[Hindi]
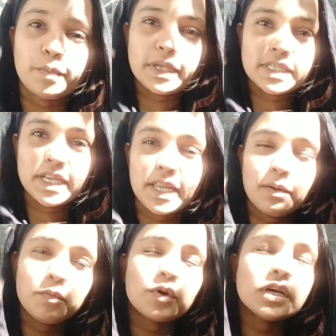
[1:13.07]
बेसिकली
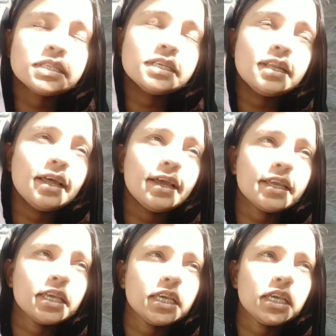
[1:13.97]
हम लोग का सीन है
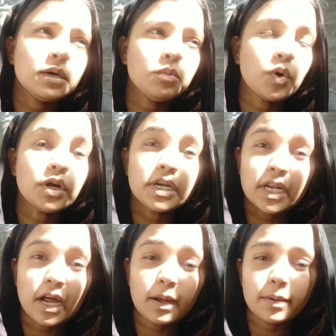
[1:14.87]
कि हम लोग
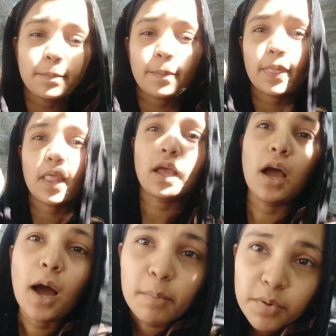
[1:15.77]
ट्रक
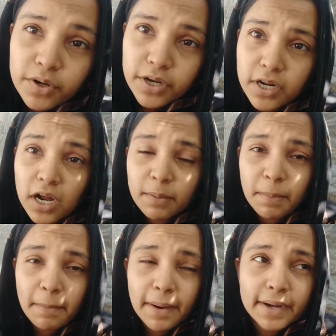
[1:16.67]
हम लोग ट्रक
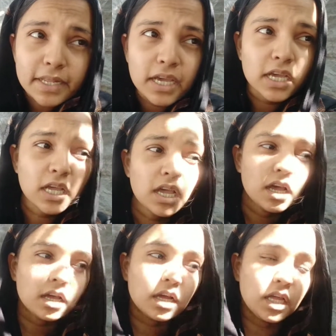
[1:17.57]
में बैठ के
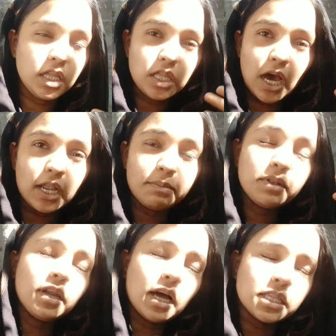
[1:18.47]
कहीं जा रहे मतलब
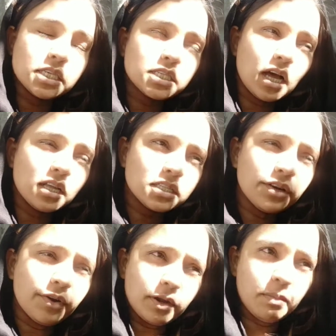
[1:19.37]
तो राजस्थान से
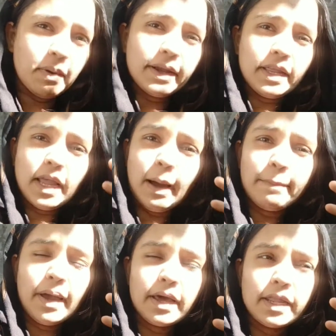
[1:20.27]
ट्रक में बैठ के यहाँ पे
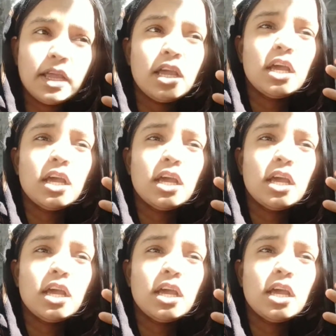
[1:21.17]
आ रहे हैं तो